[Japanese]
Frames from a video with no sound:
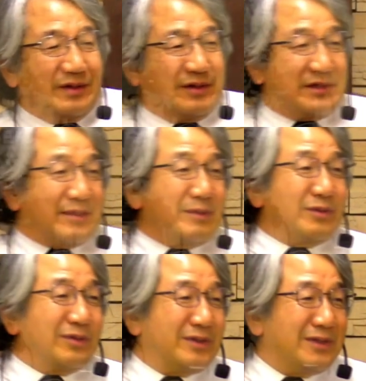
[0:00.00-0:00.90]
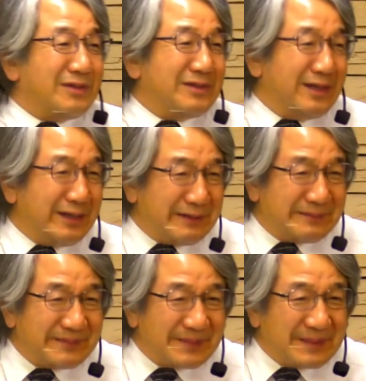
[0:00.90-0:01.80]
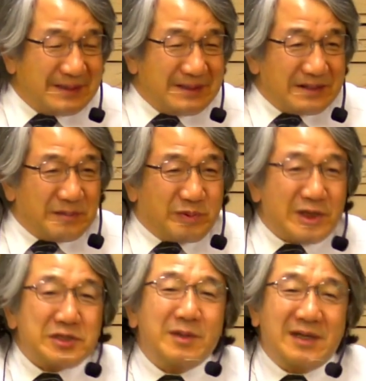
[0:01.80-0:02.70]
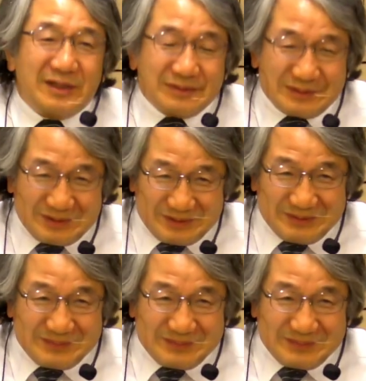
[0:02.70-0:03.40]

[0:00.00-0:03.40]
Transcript: イエス様って大きいですね。でプラスワンがあるんです